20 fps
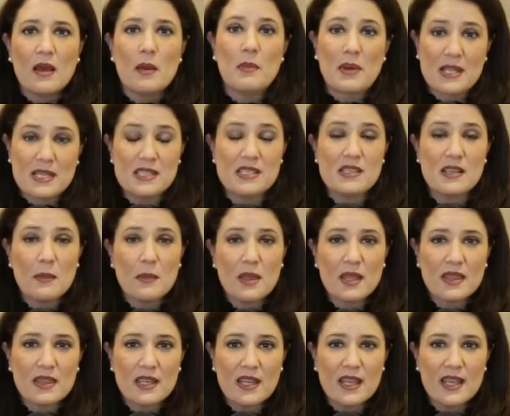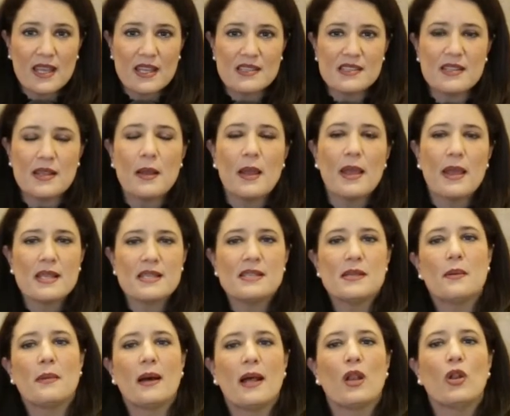precisamente ese,
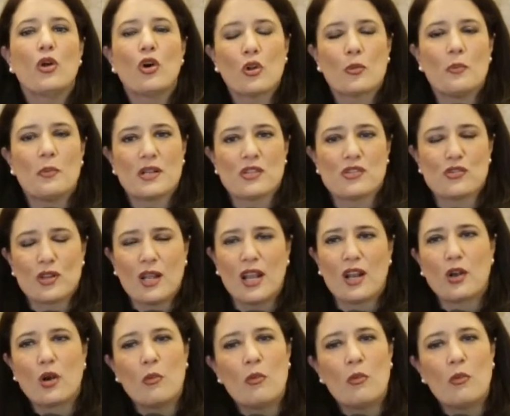ese valor personal,